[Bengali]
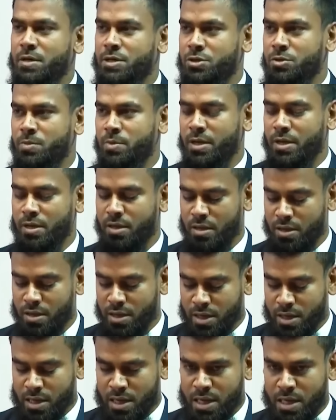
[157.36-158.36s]
বেশিরভাগ সময়
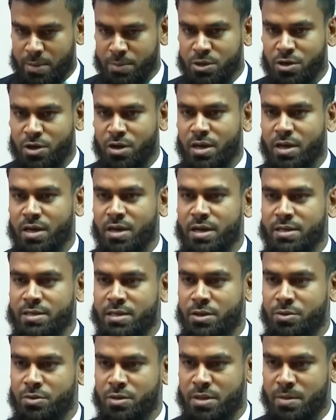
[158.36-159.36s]
আমি সকালে
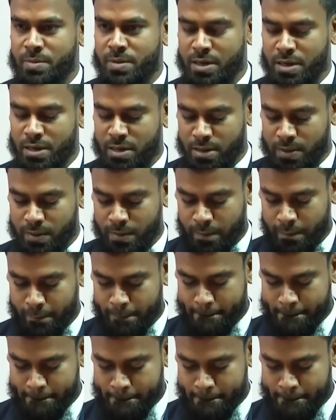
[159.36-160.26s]
নাস্তা করতে পারিনি